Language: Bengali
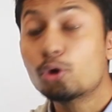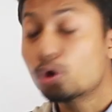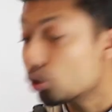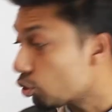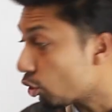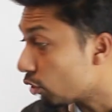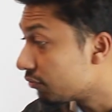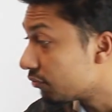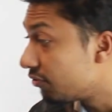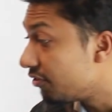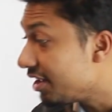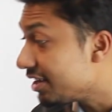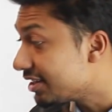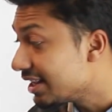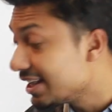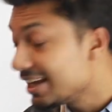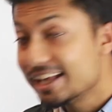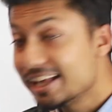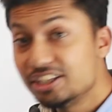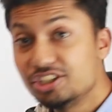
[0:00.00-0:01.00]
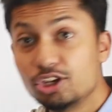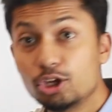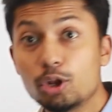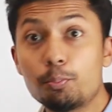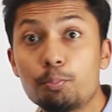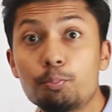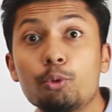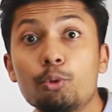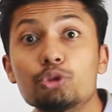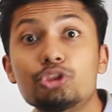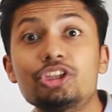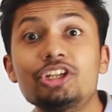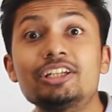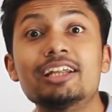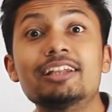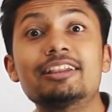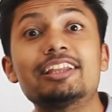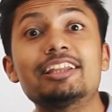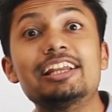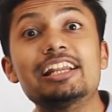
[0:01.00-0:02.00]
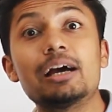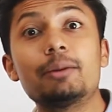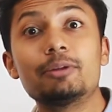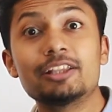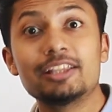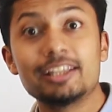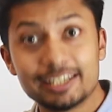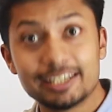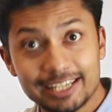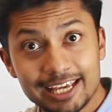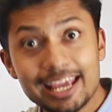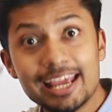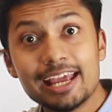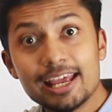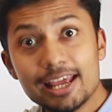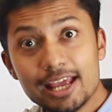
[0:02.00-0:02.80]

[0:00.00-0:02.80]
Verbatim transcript: বড় কনফ্লিক্ট যেগুলো প্রতিটা দিন আমাদেরকে